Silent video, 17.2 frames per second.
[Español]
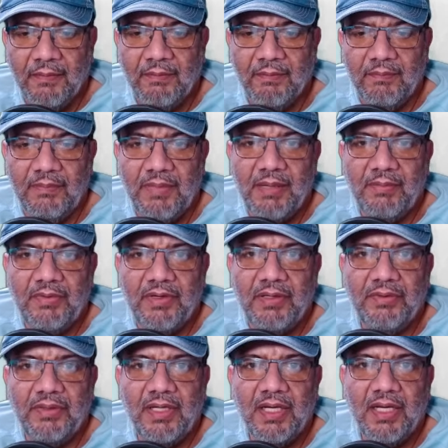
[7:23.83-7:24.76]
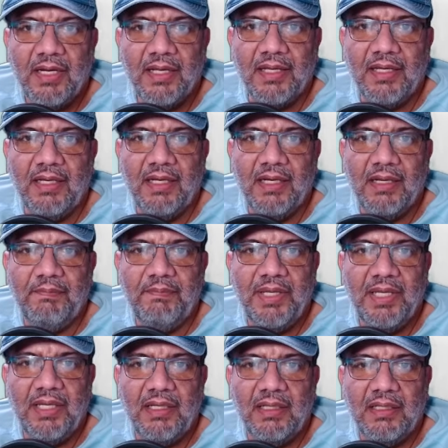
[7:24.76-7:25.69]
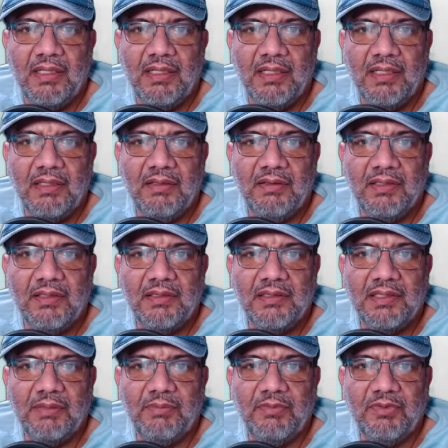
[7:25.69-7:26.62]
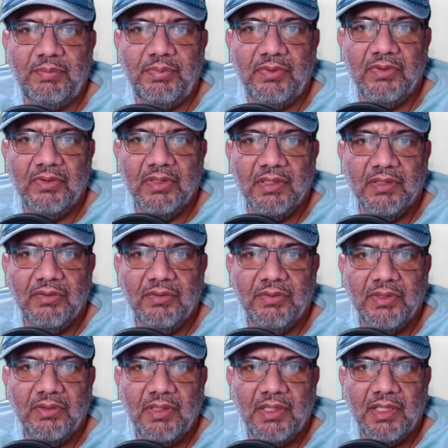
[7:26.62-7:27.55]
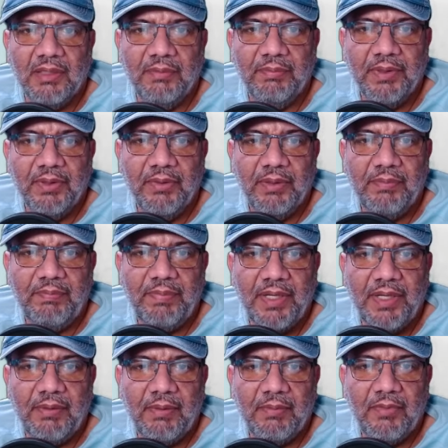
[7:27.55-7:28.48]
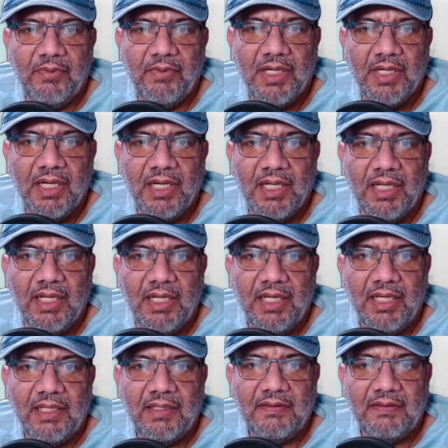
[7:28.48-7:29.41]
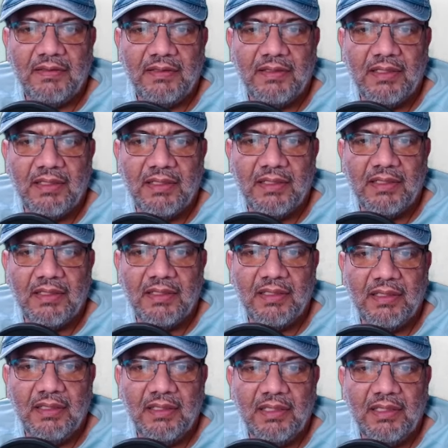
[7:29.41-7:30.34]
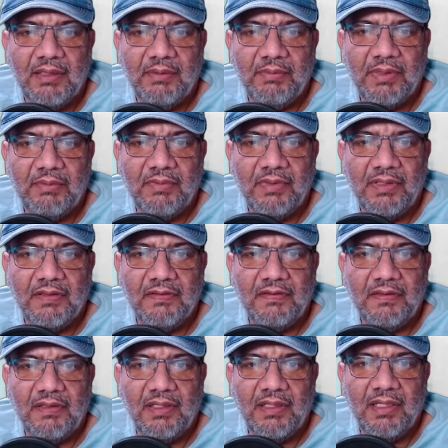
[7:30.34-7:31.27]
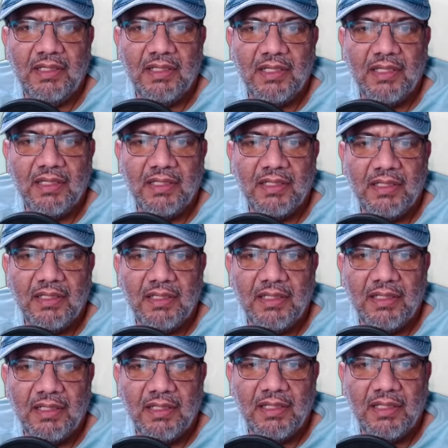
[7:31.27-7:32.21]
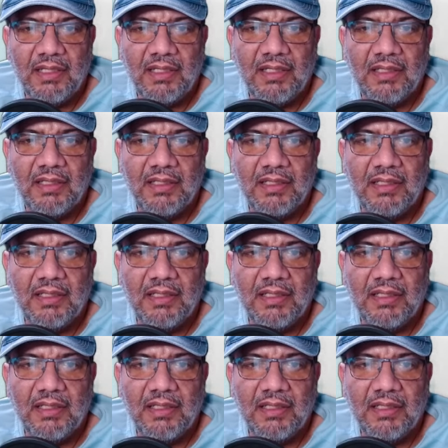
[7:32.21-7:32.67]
Vamos a buscar aquí la bill Ahorita estamos por lo que estoy viendo en la de PvP. Vamos a buscar esta y vamos a decirle que aquí.